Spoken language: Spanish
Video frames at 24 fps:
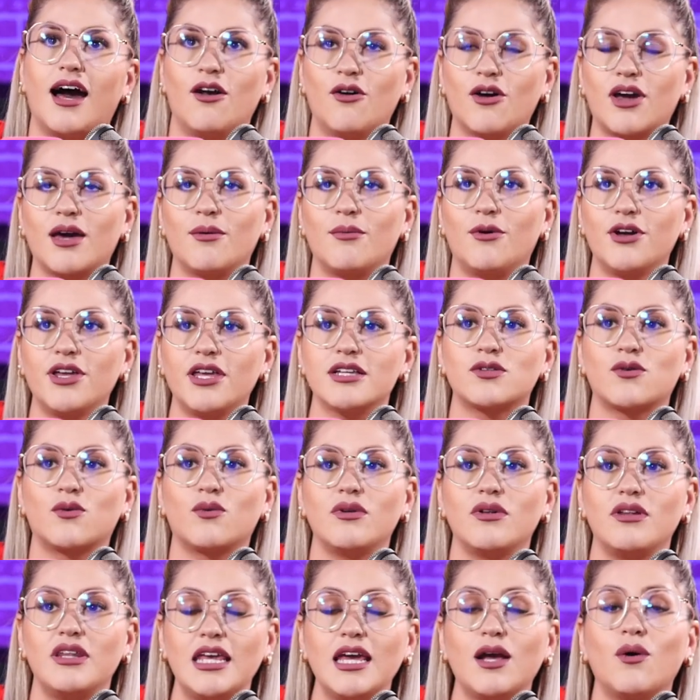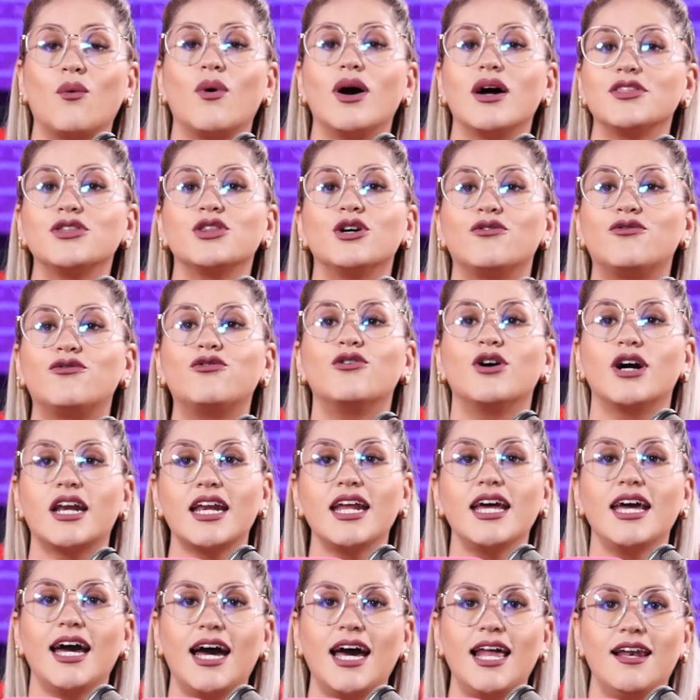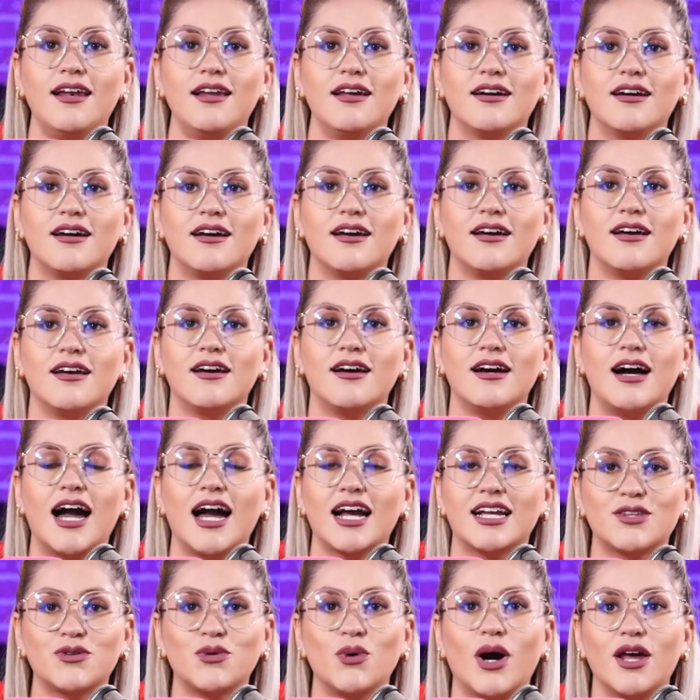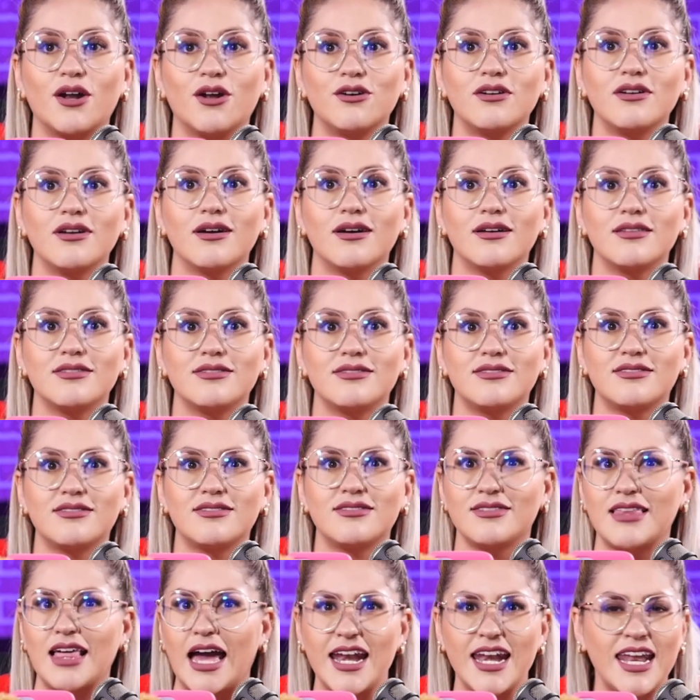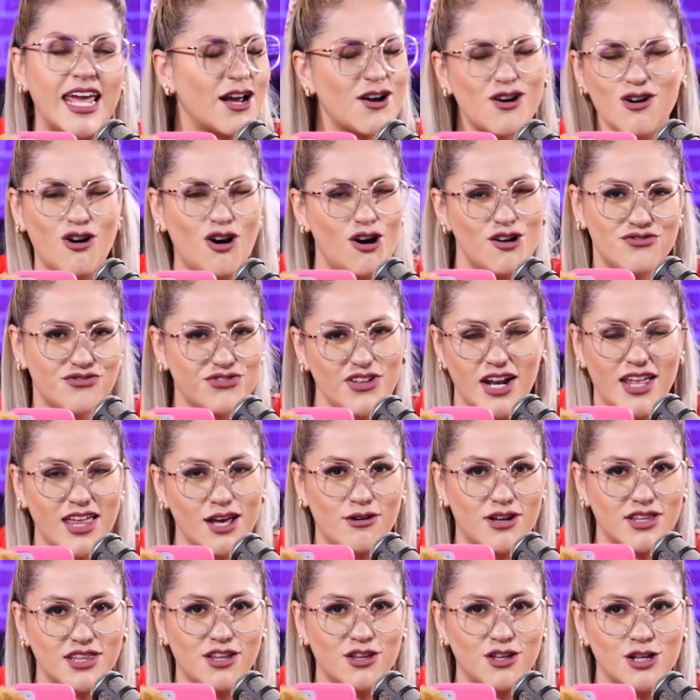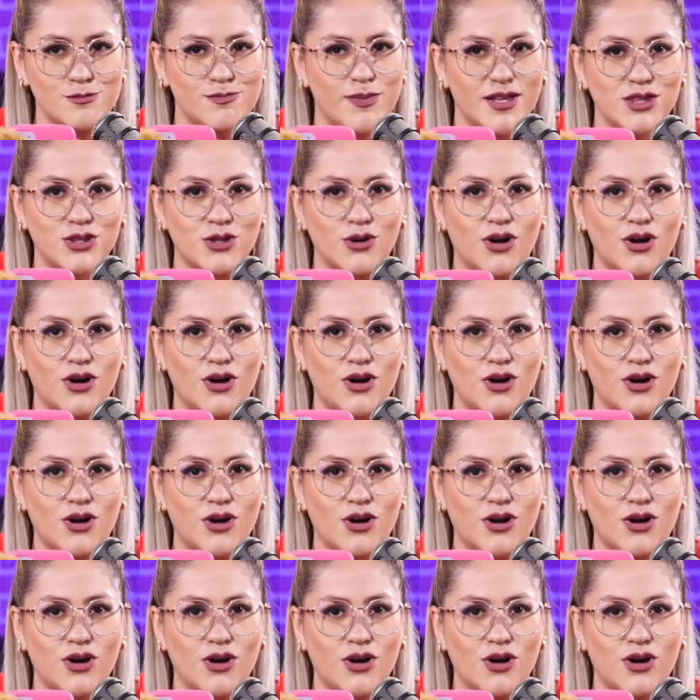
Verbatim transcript: a lo que voy es, ni cuando fue real actuaron tan en contra de Juan de Dios